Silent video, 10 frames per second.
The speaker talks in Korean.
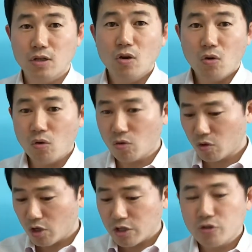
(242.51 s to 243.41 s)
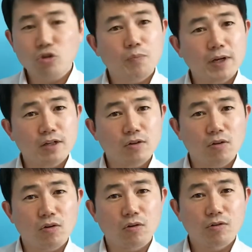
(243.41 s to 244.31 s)
어, 이걸로 빨리
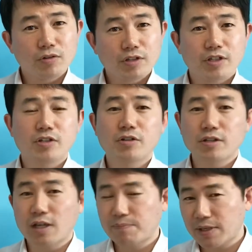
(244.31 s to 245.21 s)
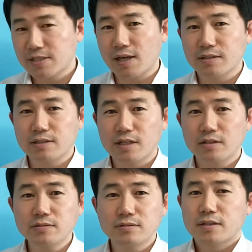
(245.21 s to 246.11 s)
꺼! 이렇게 답하지 않을까요?
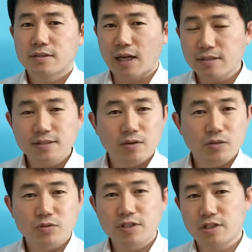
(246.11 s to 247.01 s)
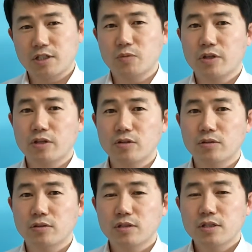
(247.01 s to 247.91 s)
다른 상황도 생각해 볼게요.
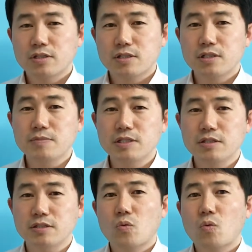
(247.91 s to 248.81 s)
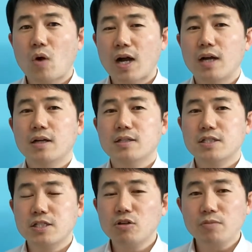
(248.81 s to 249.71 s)
지금은 과학
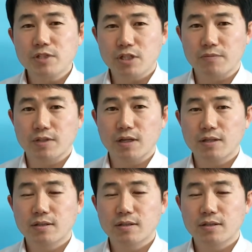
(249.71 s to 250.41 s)
실험실입니다.